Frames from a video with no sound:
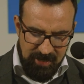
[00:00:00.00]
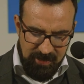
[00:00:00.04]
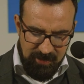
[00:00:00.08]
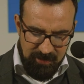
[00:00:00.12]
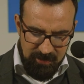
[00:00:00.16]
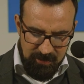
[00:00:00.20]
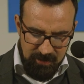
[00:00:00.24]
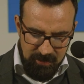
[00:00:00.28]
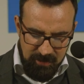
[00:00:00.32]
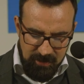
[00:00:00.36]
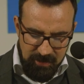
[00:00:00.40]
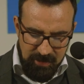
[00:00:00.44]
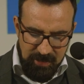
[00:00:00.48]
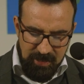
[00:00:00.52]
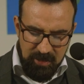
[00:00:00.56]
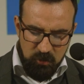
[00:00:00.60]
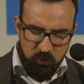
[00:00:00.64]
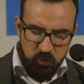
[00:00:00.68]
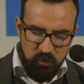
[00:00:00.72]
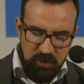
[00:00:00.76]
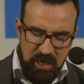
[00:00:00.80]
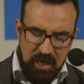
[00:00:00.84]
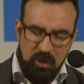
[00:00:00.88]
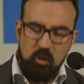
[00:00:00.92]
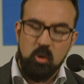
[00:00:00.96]
а
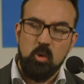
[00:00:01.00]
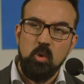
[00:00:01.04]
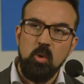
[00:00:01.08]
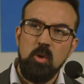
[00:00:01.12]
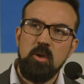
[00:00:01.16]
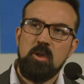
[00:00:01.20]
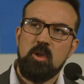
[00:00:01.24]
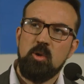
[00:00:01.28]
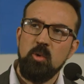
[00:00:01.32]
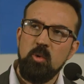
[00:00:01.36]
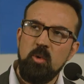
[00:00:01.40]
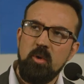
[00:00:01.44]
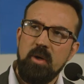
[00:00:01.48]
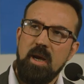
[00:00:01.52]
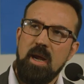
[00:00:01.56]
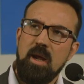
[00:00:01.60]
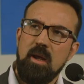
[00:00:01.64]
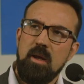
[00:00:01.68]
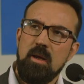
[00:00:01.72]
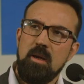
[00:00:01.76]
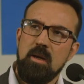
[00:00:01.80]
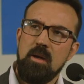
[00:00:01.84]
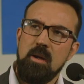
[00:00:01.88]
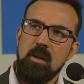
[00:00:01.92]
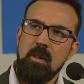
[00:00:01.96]
еще и об
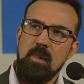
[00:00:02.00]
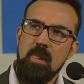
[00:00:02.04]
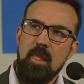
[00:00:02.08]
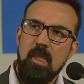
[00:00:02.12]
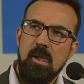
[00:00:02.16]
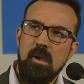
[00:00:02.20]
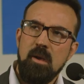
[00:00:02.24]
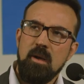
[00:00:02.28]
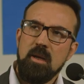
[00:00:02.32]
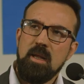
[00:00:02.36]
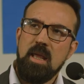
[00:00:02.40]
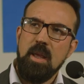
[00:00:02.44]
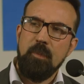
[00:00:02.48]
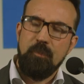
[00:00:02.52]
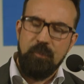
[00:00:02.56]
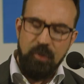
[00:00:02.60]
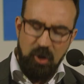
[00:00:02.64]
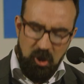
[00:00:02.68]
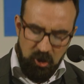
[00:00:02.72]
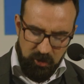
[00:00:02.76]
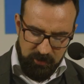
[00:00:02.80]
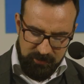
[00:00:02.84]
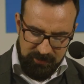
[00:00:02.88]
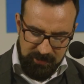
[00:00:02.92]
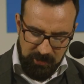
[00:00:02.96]
очень
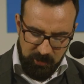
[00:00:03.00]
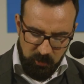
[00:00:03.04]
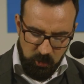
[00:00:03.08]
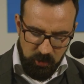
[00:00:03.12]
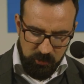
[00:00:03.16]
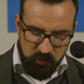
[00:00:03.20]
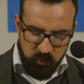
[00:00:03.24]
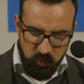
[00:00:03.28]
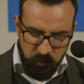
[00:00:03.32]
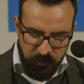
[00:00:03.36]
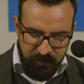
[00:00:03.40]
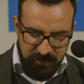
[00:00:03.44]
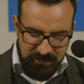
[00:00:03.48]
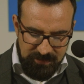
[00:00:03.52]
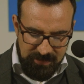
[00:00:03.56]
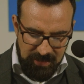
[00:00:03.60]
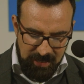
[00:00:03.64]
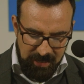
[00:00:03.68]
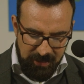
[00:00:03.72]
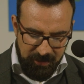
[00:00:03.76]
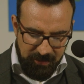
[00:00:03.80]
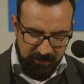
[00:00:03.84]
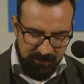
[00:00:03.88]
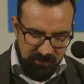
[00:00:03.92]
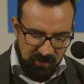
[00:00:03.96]
распространенном
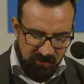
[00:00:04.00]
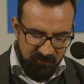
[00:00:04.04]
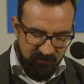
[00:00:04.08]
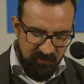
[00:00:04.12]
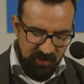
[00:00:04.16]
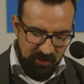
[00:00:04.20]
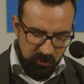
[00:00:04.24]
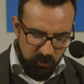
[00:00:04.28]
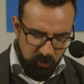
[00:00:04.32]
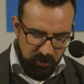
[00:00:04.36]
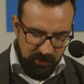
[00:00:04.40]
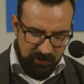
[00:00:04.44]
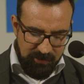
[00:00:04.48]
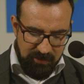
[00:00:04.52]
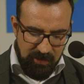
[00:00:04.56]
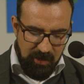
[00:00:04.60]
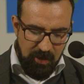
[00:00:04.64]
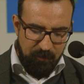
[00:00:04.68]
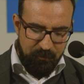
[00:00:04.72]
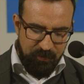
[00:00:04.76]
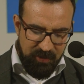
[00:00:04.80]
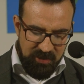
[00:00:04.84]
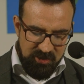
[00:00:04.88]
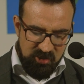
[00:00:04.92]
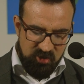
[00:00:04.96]
менталитете, о культуре,
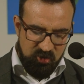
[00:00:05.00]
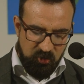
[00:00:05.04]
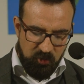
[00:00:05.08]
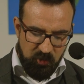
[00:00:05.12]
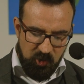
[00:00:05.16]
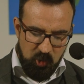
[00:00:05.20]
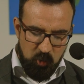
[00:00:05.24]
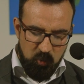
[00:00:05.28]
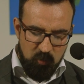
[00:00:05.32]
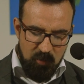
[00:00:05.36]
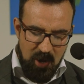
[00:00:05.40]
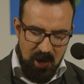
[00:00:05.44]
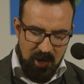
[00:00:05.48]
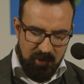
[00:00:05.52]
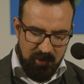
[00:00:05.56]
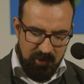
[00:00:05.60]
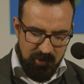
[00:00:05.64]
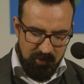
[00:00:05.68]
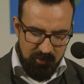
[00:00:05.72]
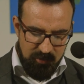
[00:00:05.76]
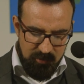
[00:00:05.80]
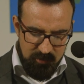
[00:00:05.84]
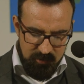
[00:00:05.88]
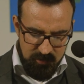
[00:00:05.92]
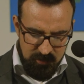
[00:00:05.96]

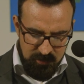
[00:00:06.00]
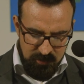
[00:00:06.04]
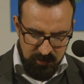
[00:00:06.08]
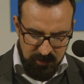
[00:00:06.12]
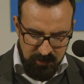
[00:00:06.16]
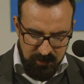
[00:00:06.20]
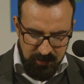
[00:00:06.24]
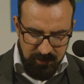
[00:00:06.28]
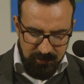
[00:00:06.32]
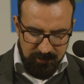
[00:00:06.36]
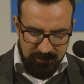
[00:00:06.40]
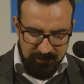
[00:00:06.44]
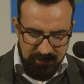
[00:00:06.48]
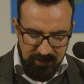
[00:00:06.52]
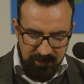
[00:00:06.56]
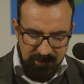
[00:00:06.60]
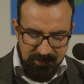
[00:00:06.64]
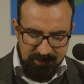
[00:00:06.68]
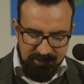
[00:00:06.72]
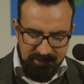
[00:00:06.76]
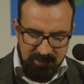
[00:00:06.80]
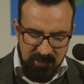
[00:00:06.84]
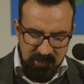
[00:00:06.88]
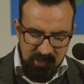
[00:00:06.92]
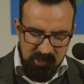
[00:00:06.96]
который
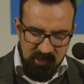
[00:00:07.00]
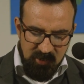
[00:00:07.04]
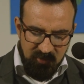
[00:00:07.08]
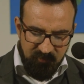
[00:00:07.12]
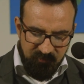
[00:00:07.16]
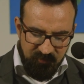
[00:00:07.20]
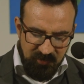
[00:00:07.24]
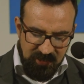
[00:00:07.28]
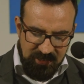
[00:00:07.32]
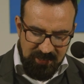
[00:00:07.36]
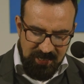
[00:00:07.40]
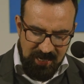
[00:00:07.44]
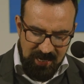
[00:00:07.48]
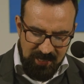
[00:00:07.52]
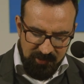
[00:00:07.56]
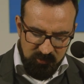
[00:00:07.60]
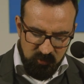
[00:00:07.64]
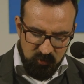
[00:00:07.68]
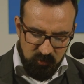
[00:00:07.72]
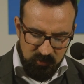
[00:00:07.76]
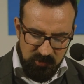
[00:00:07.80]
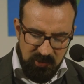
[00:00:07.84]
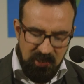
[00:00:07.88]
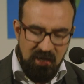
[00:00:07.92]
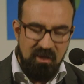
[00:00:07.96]
создает,
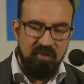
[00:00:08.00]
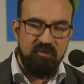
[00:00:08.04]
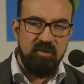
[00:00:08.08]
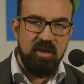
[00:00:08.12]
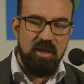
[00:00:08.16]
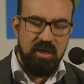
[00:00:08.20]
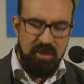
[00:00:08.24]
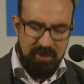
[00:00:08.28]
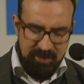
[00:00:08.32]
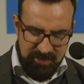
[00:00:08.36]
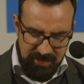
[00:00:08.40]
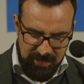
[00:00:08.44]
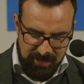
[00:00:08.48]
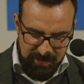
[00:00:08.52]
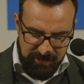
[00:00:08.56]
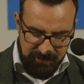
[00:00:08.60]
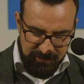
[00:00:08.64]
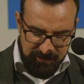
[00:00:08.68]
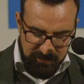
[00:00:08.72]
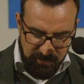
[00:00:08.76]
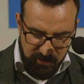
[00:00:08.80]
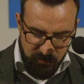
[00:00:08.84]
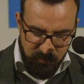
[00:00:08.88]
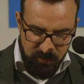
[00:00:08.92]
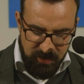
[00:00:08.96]
создает
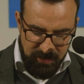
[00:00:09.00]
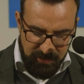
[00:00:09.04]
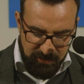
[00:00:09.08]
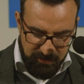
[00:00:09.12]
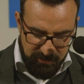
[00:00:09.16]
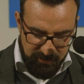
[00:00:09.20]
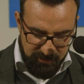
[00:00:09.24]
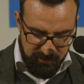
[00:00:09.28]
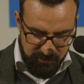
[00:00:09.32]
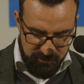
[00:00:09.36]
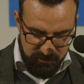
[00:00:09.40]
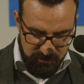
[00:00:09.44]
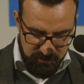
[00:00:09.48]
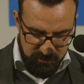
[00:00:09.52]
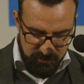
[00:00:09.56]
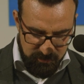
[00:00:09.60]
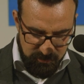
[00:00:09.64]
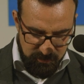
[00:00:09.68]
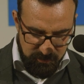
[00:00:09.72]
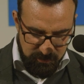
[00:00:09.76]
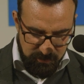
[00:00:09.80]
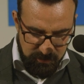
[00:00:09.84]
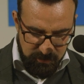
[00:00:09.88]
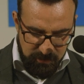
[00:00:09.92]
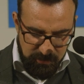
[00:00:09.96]
вопросы
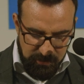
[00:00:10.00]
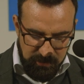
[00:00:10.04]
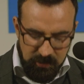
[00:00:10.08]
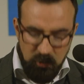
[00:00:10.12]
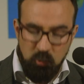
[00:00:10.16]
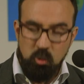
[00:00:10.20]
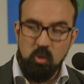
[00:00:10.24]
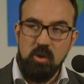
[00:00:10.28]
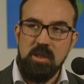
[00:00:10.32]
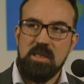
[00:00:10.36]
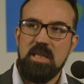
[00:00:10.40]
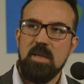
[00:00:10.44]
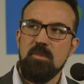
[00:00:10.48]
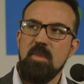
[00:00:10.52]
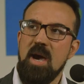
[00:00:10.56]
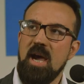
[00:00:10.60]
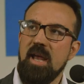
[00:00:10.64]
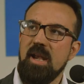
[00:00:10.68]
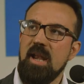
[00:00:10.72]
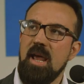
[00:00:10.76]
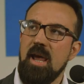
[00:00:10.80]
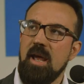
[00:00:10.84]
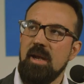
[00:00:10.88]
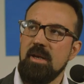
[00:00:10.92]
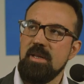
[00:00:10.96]
э, по поводу
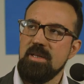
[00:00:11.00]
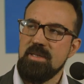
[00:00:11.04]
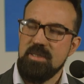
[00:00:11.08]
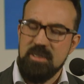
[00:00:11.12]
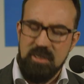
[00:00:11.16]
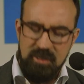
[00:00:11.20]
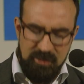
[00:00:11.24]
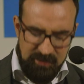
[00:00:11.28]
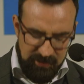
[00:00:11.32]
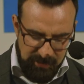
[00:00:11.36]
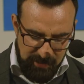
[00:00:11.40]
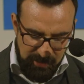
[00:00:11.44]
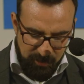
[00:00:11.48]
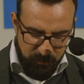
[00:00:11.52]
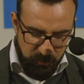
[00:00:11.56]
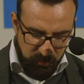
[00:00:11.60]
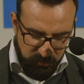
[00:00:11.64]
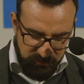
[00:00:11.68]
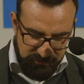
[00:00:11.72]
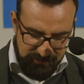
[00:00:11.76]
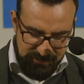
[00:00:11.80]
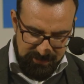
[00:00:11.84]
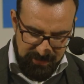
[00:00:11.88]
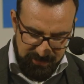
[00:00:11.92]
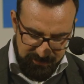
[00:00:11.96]

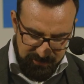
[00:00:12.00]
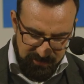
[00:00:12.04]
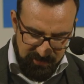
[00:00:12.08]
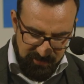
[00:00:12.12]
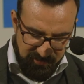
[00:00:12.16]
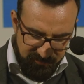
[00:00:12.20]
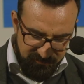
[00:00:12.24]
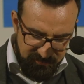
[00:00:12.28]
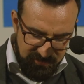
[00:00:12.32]
человека